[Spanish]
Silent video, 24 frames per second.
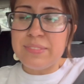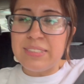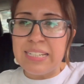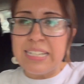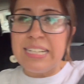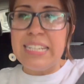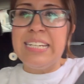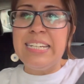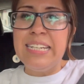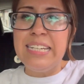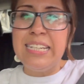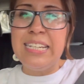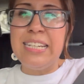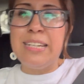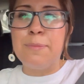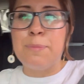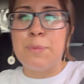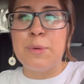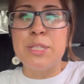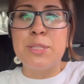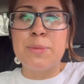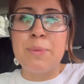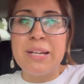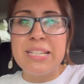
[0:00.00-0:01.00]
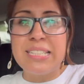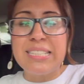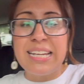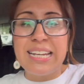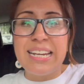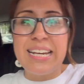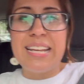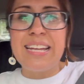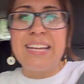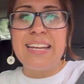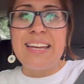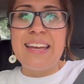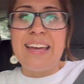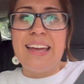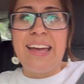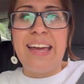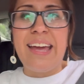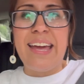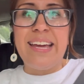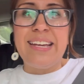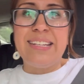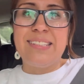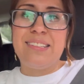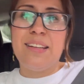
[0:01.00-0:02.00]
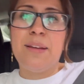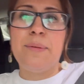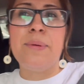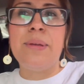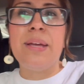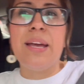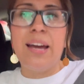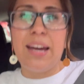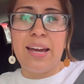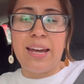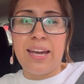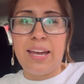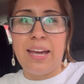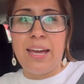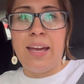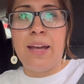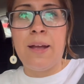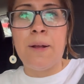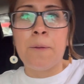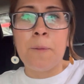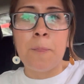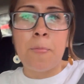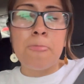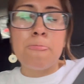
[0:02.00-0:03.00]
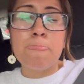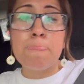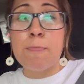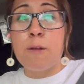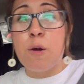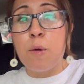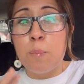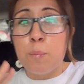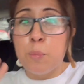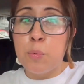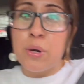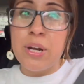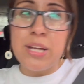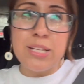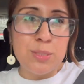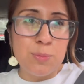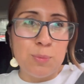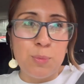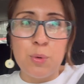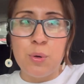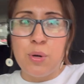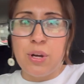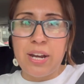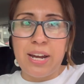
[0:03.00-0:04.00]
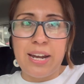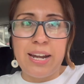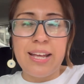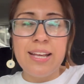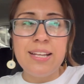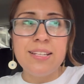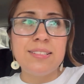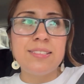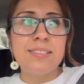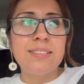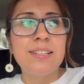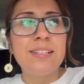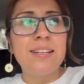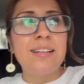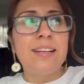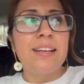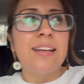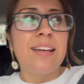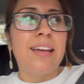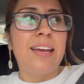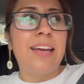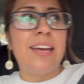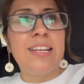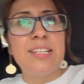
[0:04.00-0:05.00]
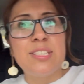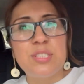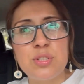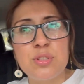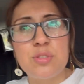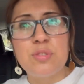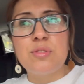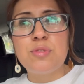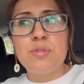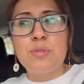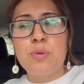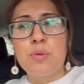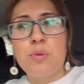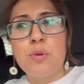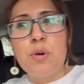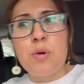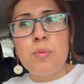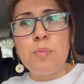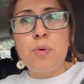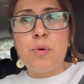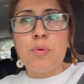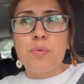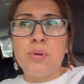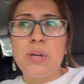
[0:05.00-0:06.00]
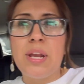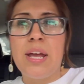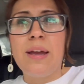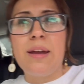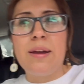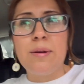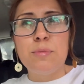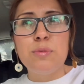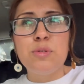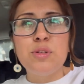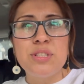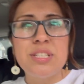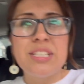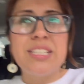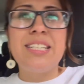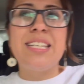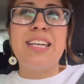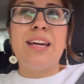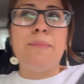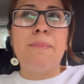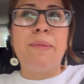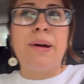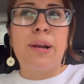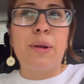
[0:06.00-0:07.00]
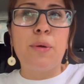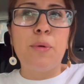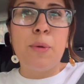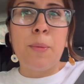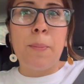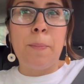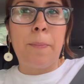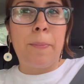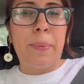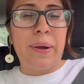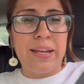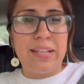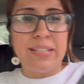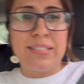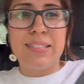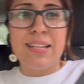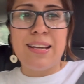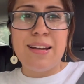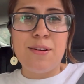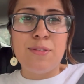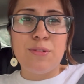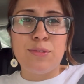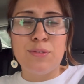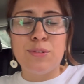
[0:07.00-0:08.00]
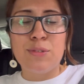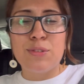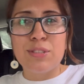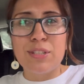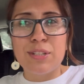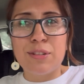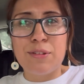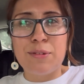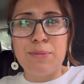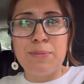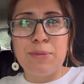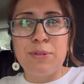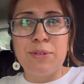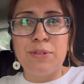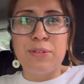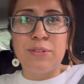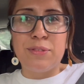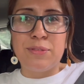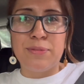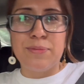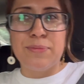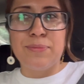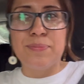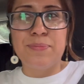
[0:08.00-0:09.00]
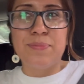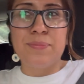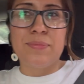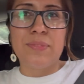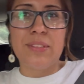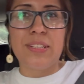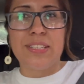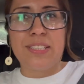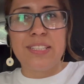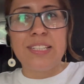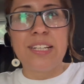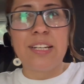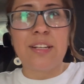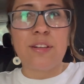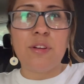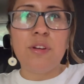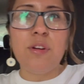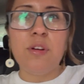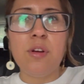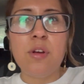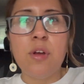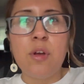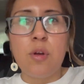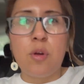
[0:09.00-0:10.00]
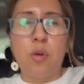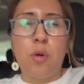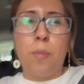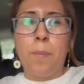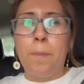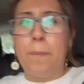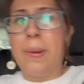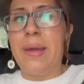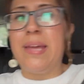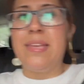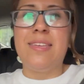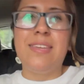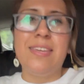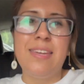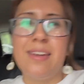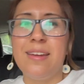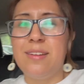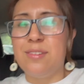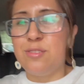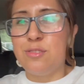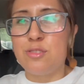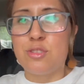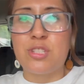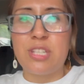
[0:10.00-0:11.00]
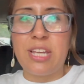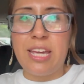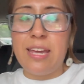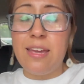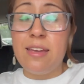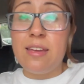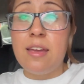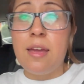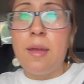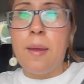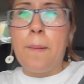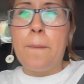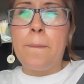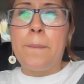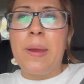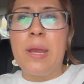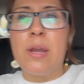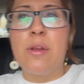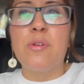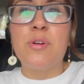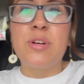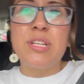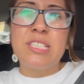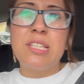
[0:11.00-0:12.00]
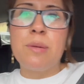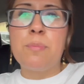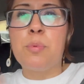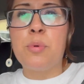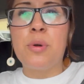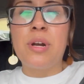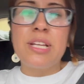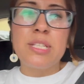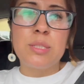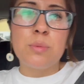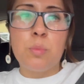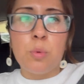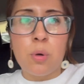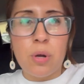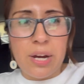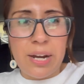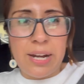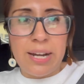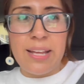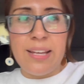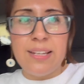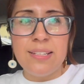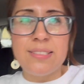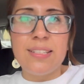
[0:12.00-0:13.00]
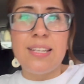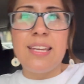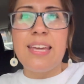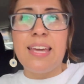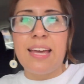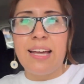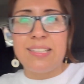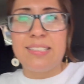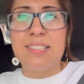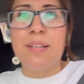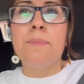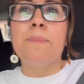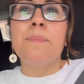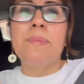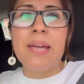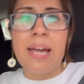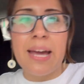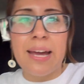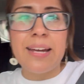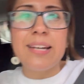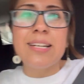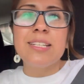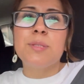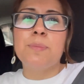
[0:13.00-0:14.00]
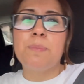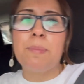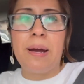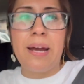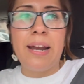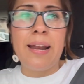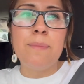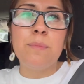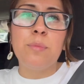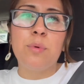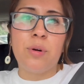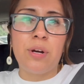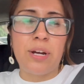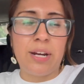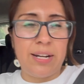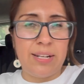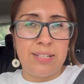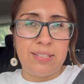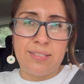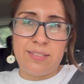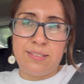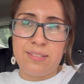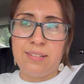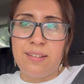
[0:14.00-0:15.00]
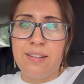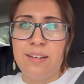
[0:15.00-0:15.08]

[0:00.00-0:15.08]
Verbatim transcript: y pues va a ser este viaje con puras mujeres. Es como una, no sé si llamarlo empresa o no sé cómo decirlo, compañía, no sé, pero es de puras mujeres y hacen viajes para mujeres,